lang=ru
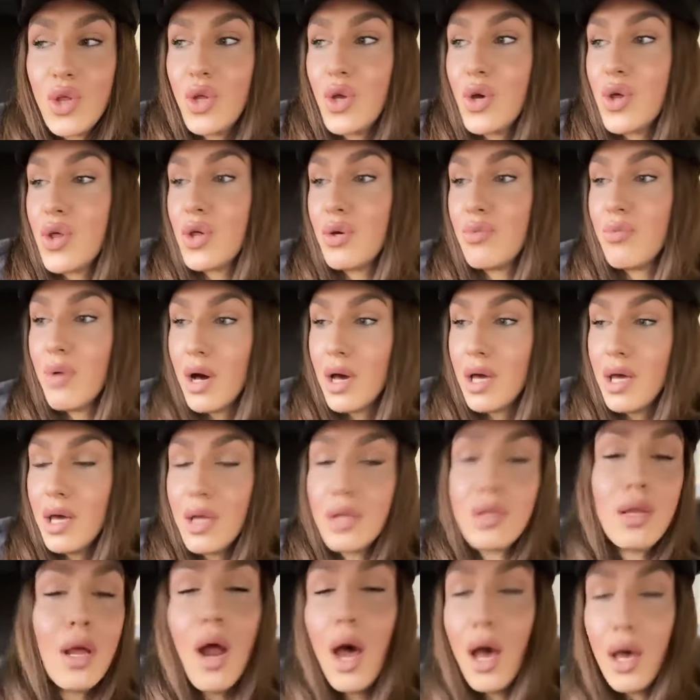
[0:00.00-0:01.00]
же, мои
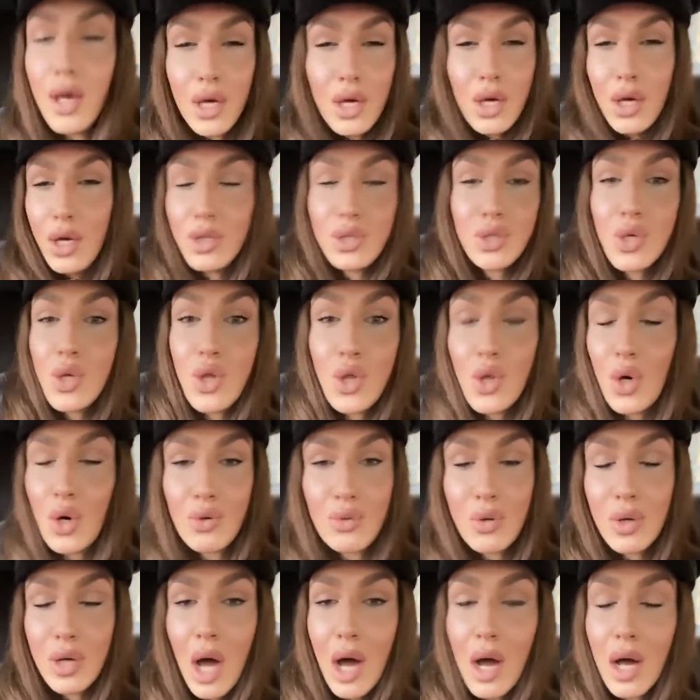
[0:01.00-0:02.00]
дорогие и
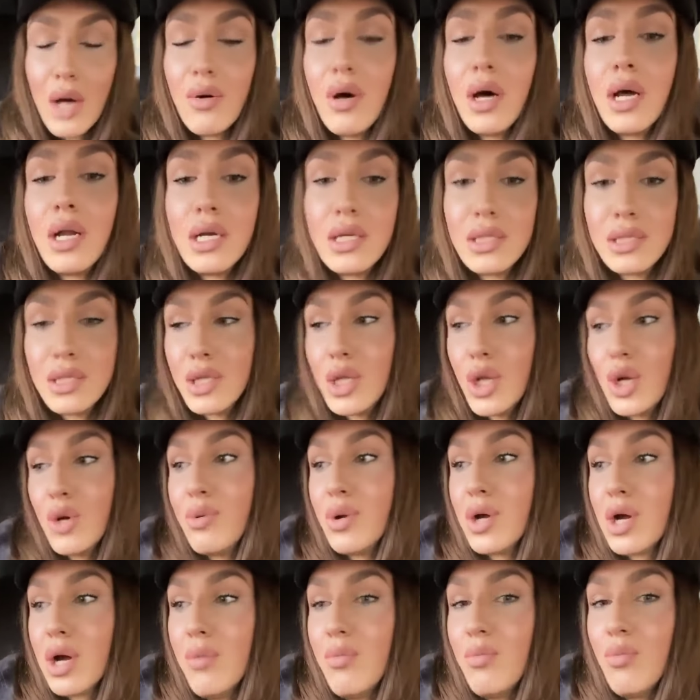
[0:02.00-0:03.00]
дешевые, как говорится. Это
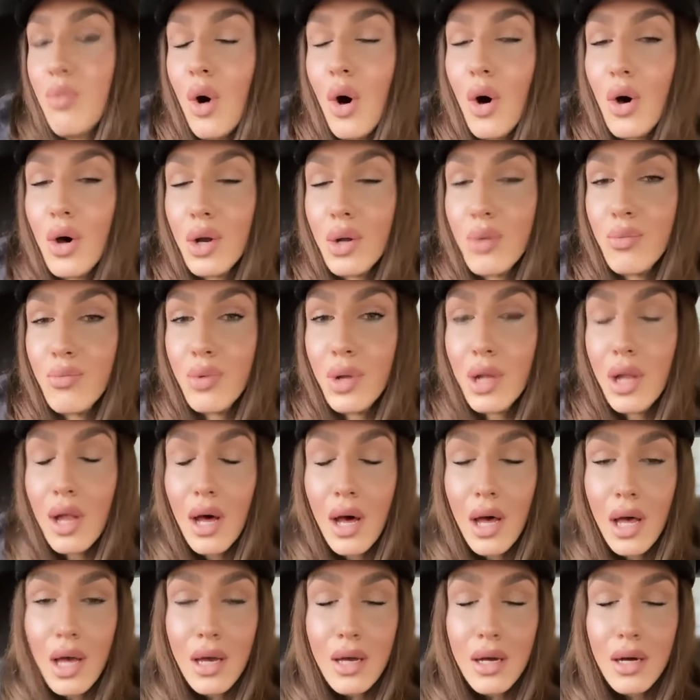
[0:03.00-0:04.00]
рубрика Morning
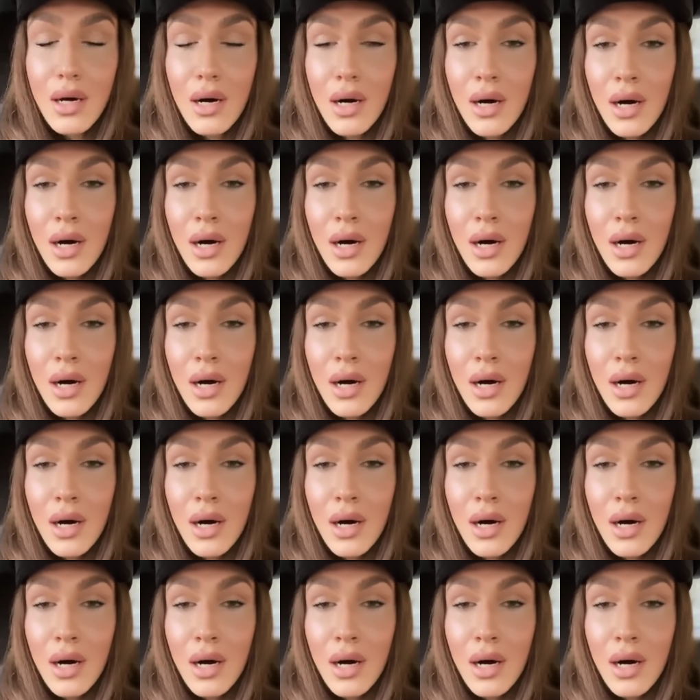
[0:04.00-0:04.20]
Белайк.